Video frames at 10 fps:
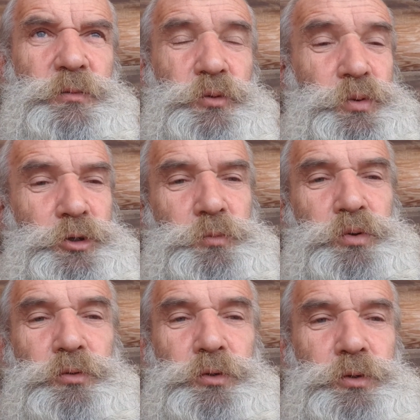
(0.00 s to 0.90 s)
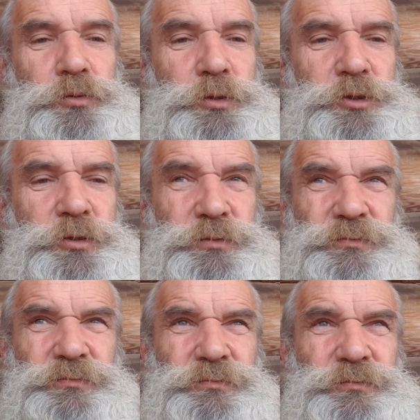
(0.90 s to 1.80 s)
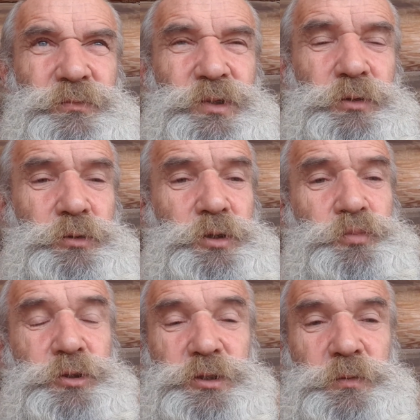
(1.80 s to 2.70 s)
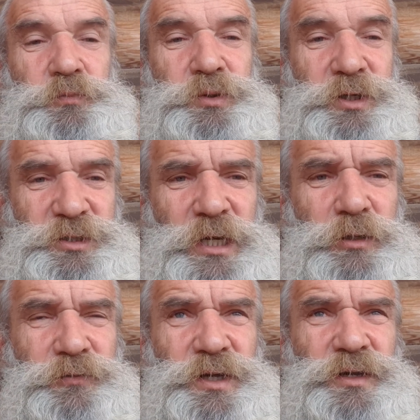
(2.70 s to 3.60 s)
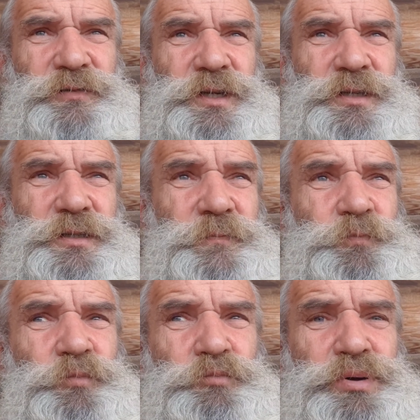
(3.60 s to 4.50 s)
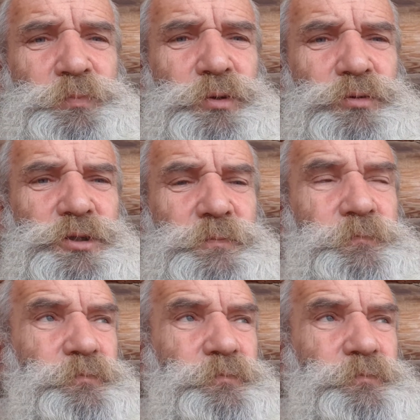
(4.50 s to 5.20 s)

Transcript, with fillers: ну, пройдет полгода, год еще. И люди просто перестанут верить в этот папирус.